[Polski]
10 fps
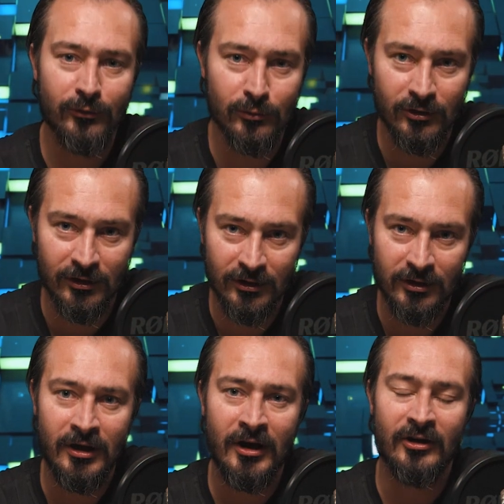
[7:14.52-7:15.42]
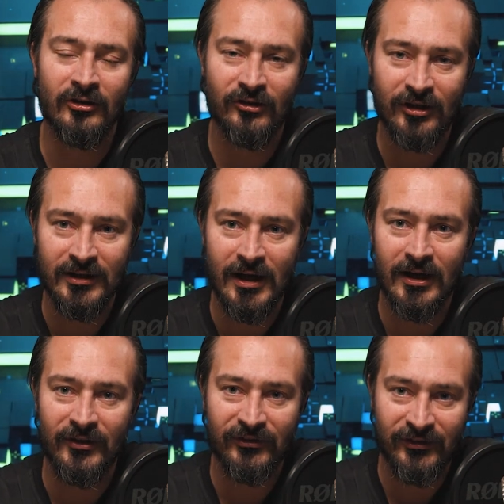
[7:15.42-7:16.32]
słuchy, że
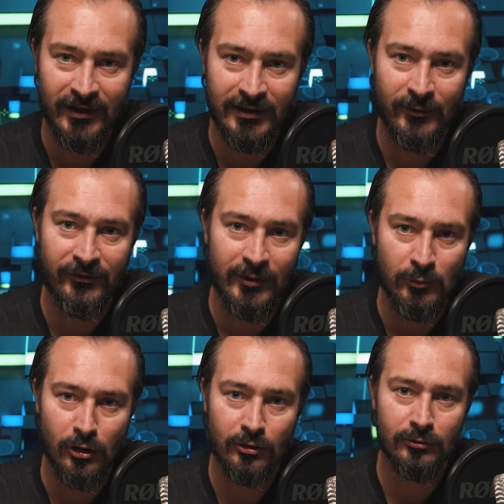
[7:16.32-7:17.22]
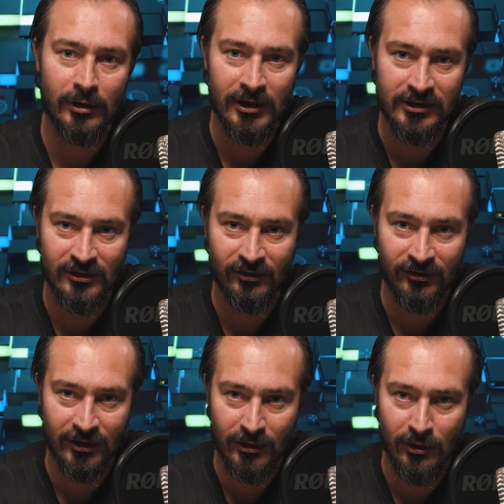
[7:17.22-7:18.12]
na cenę samochodu
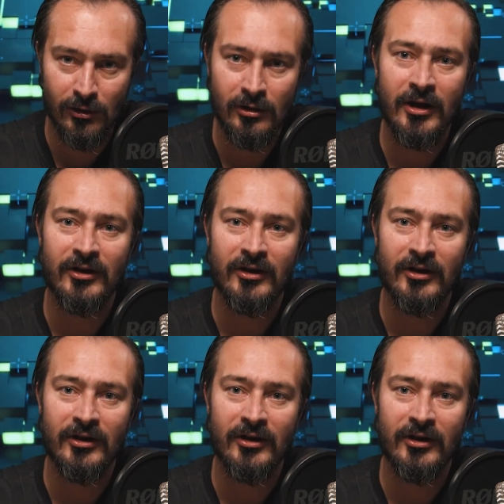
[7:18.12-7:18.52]
elektrycznego